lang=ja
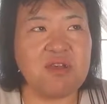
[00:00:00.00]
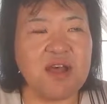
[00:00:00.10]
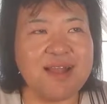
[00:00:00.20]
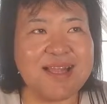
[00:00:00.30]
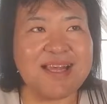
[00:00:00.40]

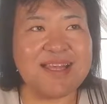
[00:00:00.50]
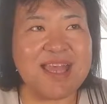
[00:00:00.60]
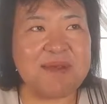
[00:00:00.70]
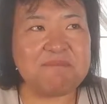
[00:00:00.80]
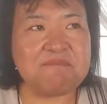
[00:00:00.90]
果たし
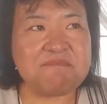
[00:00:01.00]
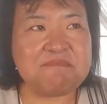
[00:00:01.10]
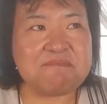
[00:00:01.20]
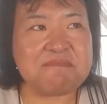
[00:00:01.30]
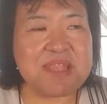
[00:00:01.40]
て、
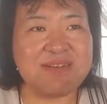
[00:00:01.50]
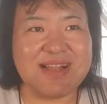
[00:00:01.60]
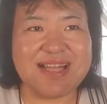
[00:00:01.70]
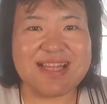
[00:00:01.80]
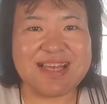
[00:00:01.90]

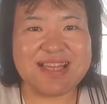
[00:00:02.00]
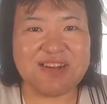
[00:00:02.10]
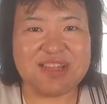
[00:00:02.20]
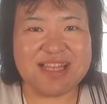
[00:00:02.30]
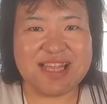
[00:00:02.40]
私が生きて
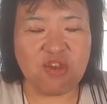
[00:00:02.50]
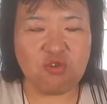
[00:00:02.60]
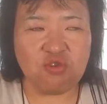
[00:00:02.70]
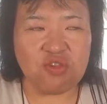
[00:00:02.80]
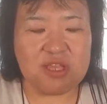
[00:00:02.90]
るうちにでき
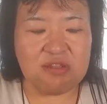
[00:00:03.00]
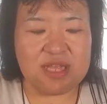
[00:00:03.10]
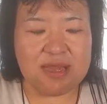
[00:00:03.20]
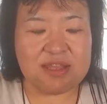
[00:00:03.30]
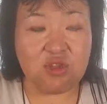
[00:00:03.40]
るって言っ
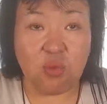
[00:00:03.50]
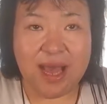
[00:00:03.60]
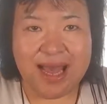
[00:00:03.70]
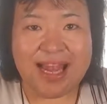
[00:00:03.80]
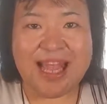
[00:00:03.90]
たら、ちょっと
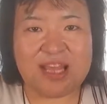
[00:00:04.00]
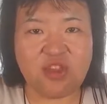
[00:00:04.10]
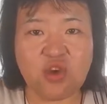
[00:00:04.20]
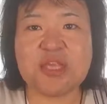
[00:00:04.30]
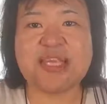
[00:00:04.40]
わからない。
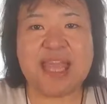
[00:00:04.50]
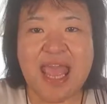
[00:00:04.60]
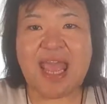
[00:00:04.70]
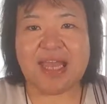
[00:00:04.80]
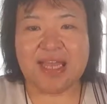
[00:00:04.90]
正直ね。